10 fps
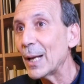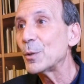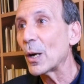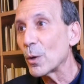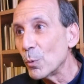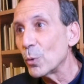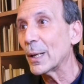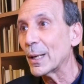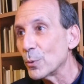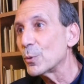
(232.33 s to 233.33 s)
che c'è comunque
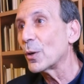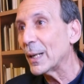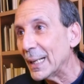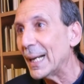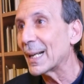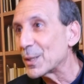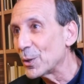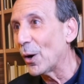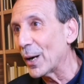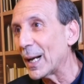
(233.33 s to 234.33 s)
una riduzione nella
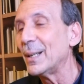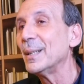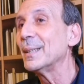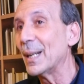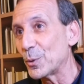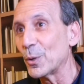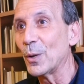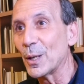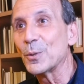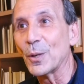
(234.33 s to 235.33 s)
zona della
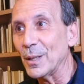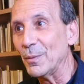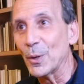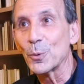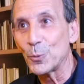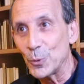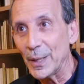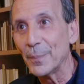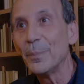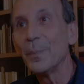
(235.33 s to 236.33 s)
circolazione del virus C.